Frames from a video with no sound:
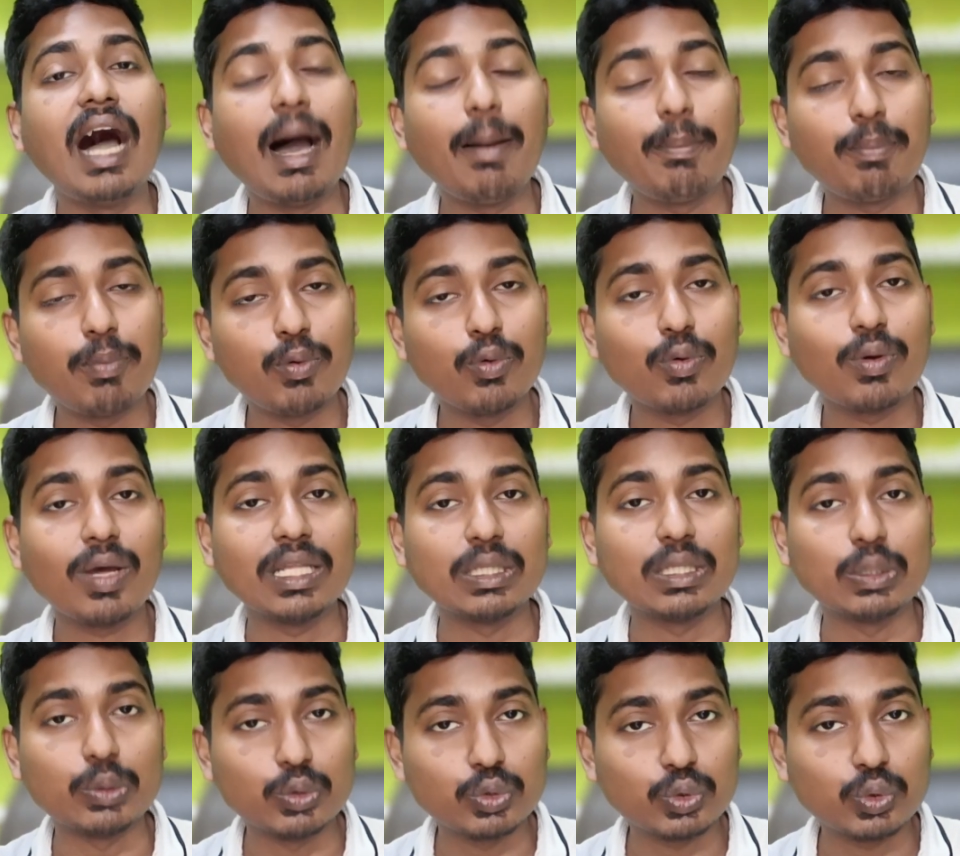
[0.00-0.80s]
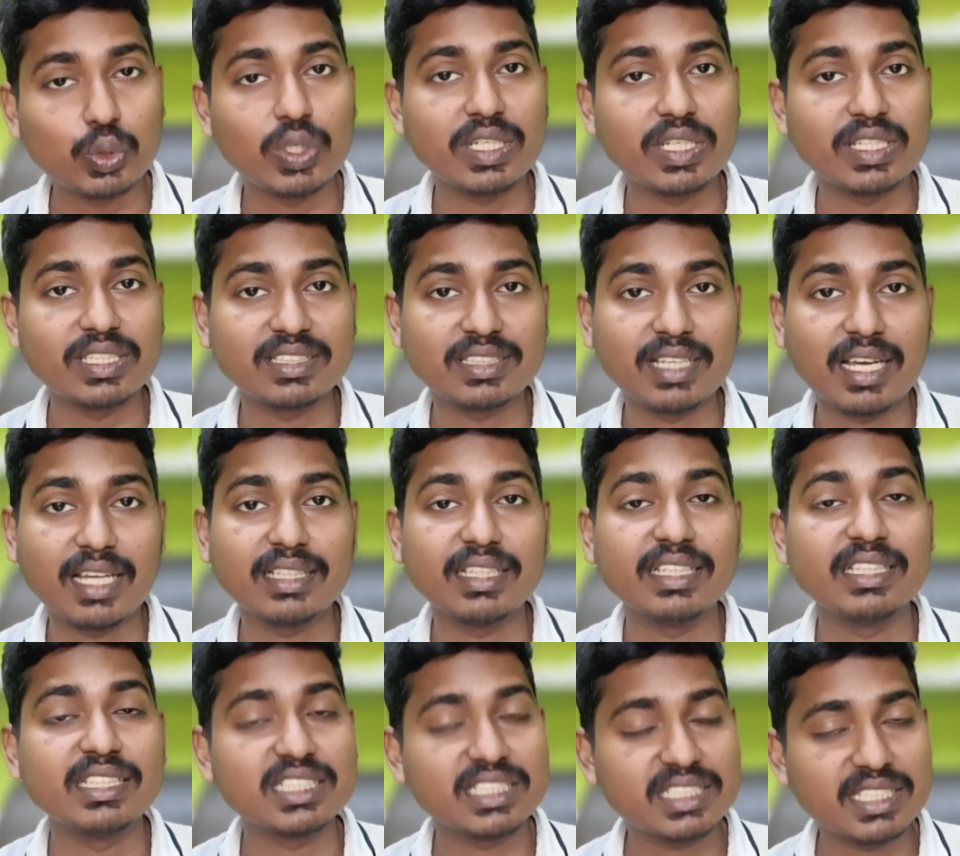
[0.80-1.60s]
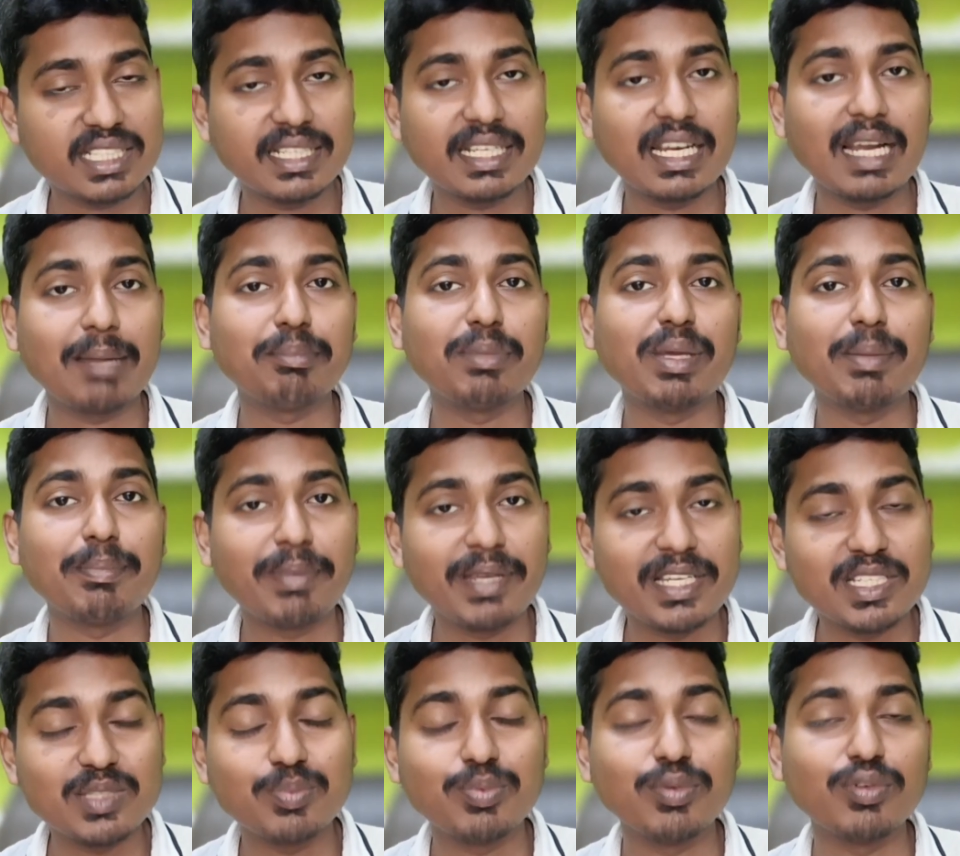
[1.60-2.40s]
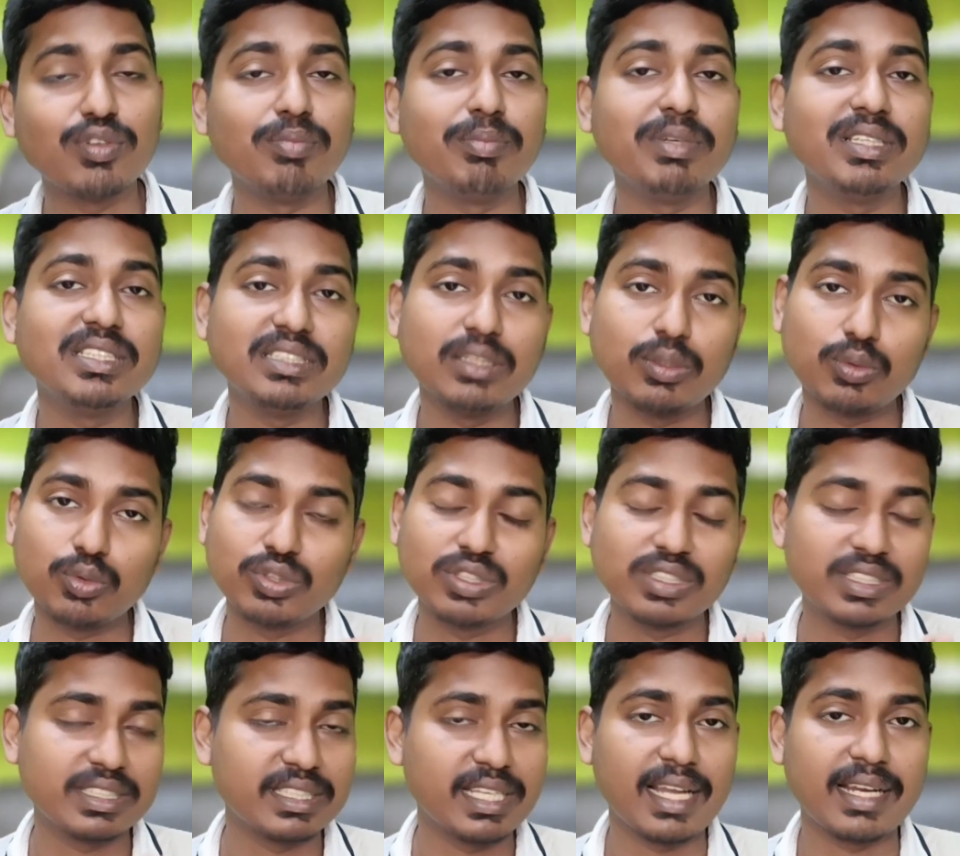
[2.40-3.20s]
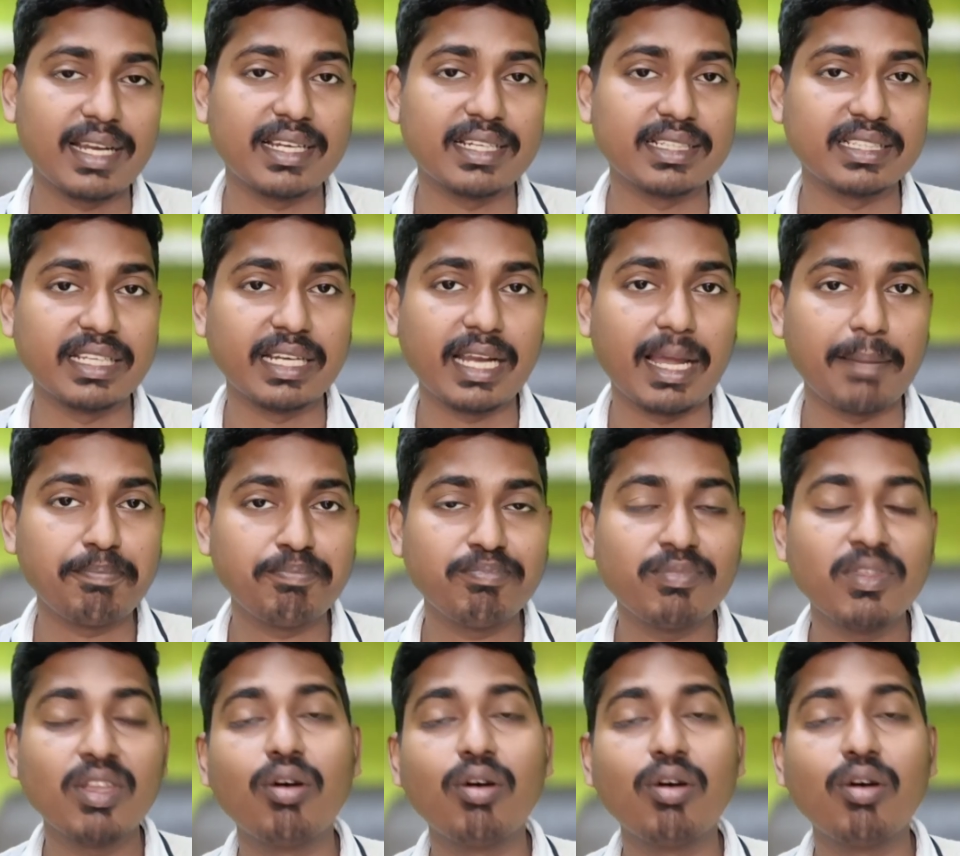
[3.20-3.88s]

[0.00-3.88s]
आप लोग का दोस्त लोग के साथ इंस्टाग्राम में फेसबुक में जरूर शेयर कर देना